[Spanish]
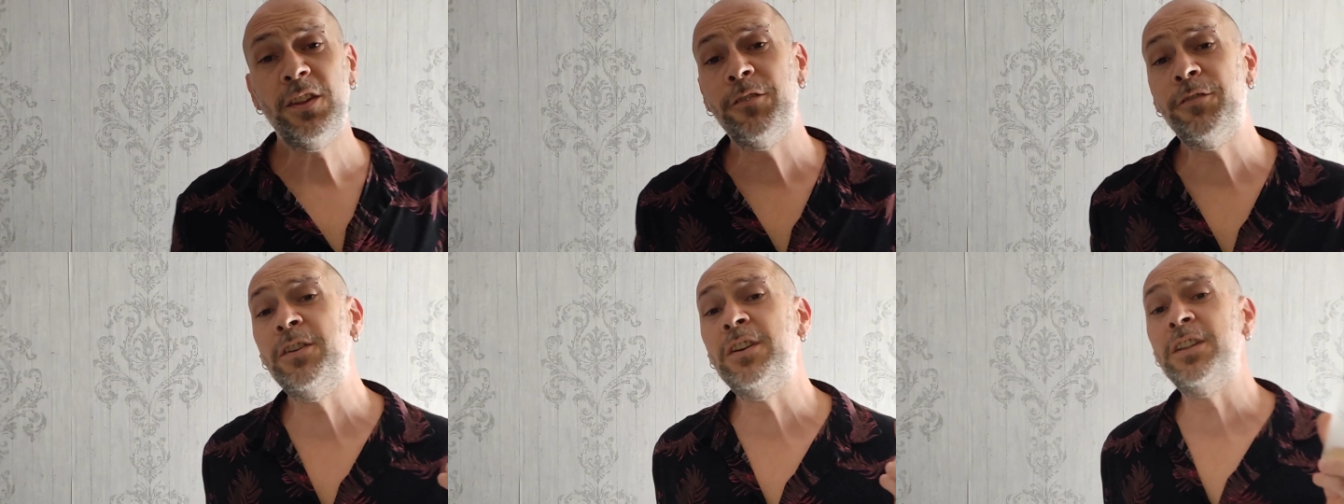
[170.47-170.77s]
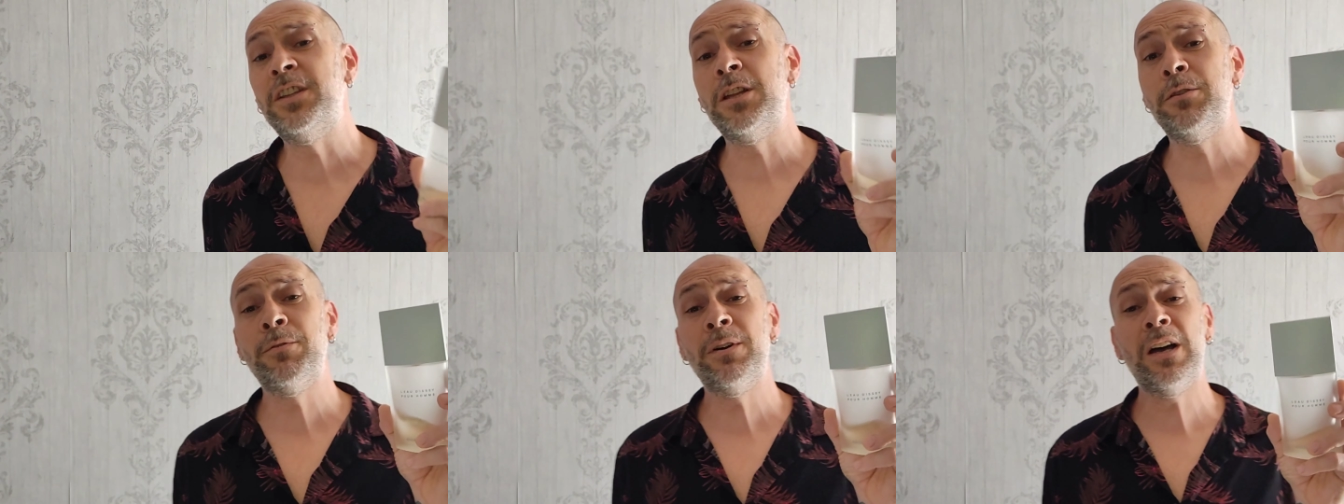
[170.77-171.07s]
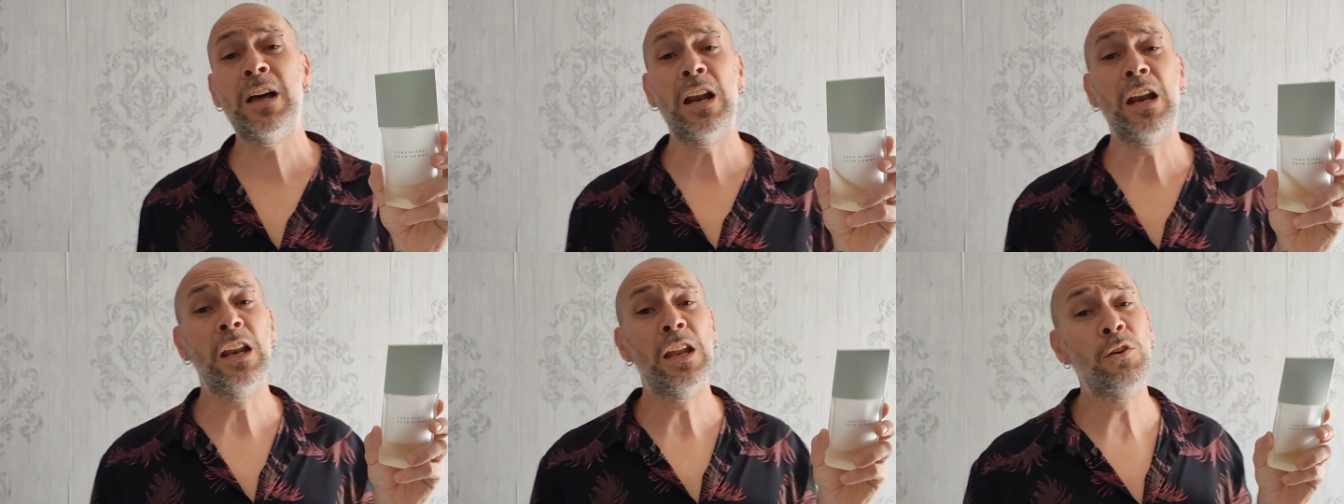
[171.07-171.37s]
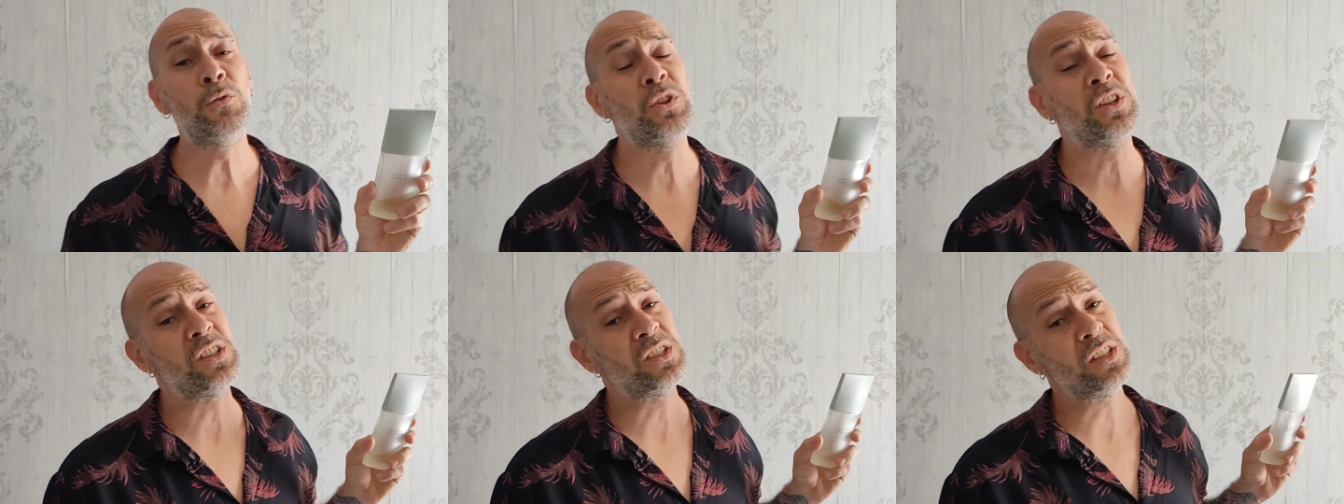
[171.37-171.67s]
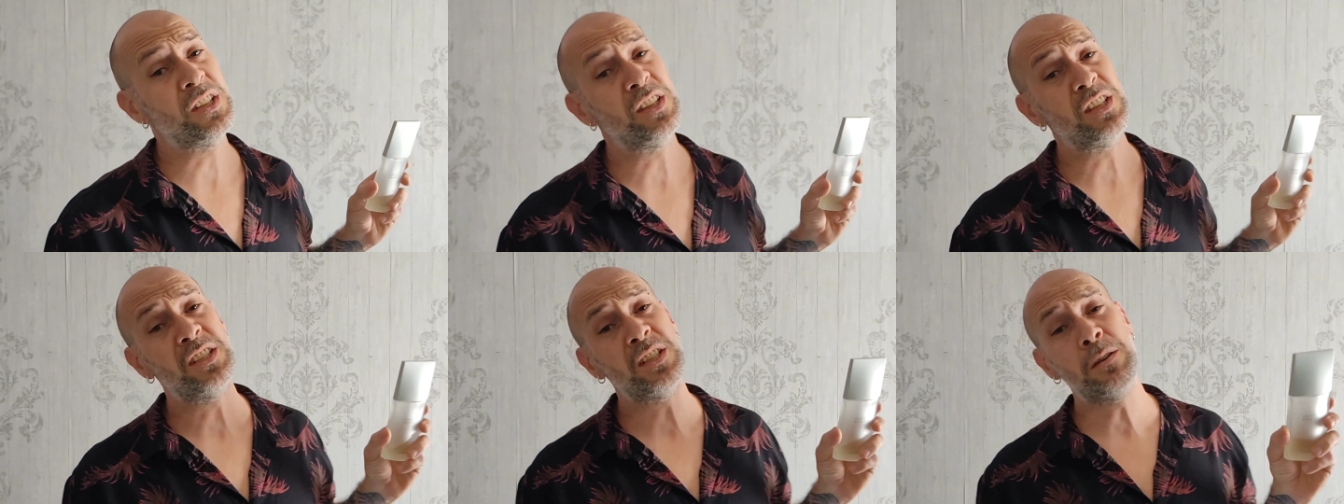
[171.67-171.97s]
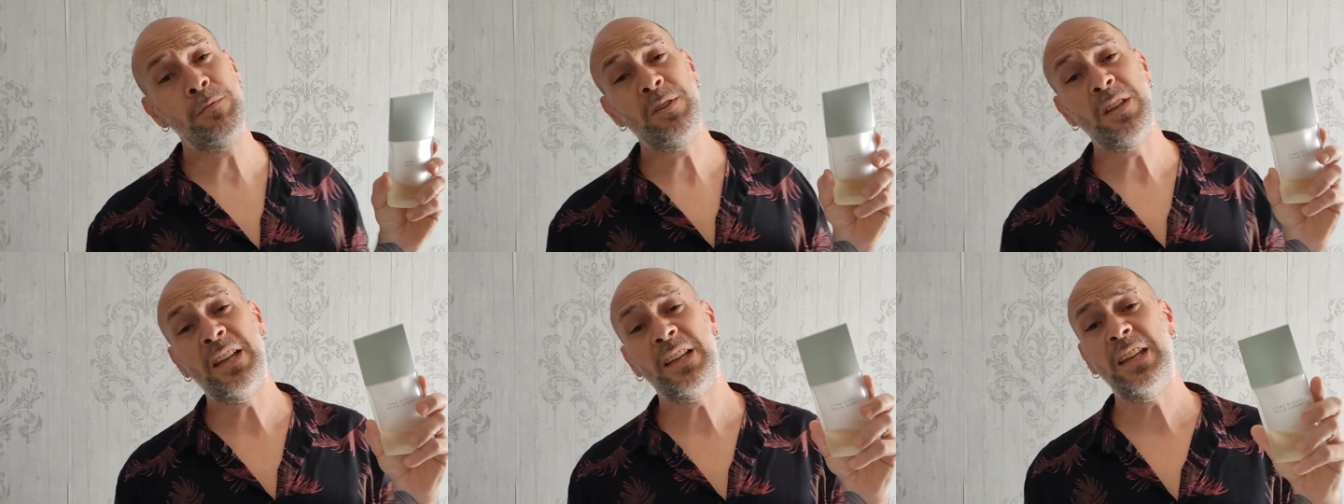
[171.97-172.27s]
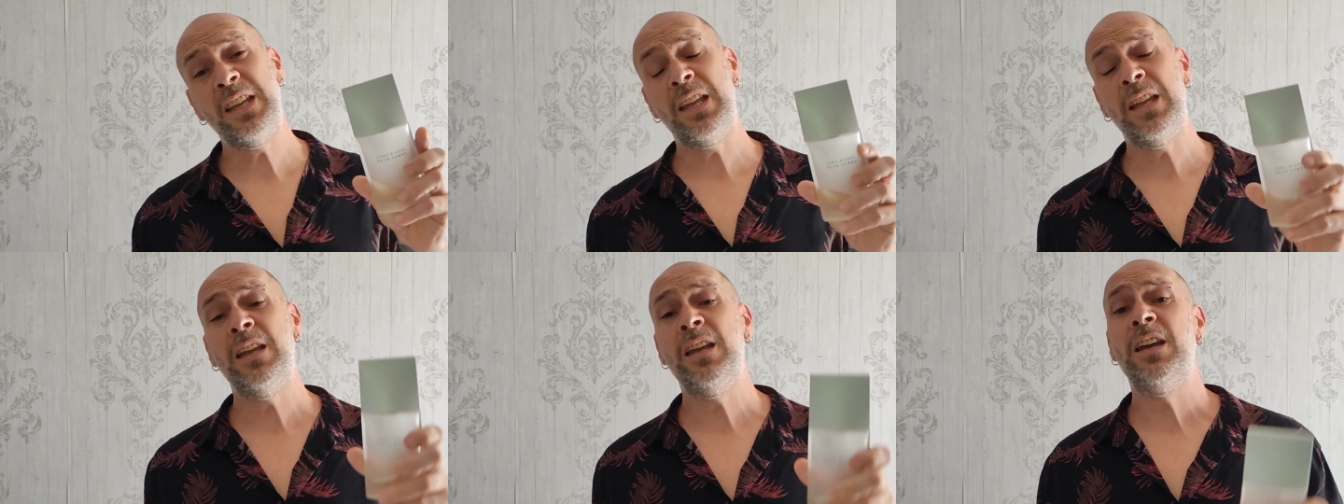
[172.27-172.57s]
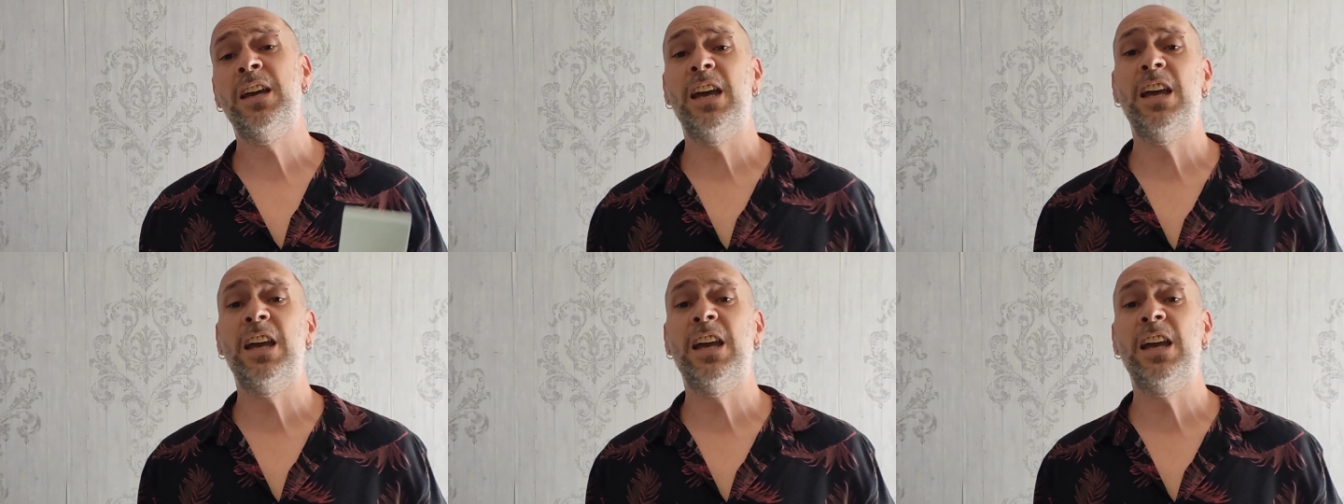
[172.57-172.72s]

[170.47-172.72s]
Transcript: definitiva, leo de 6 de Sanyaki